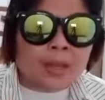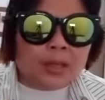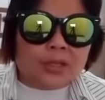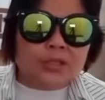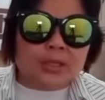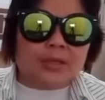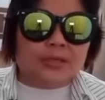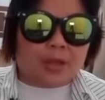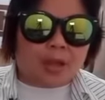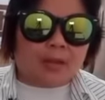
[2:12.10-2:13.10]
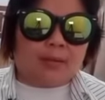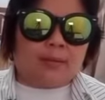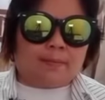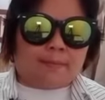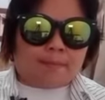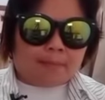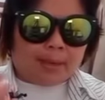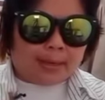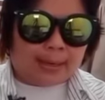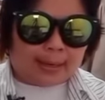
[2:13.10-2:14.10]
Isa na siyang
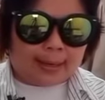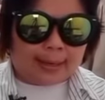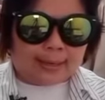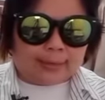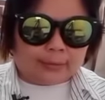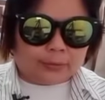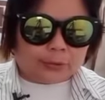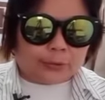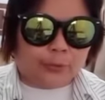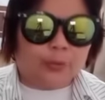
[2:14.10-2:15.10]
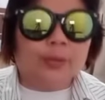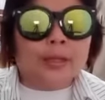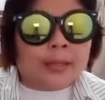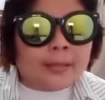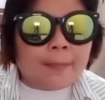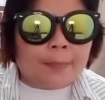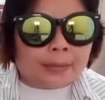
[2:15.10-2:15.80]
manananggal. So, dapat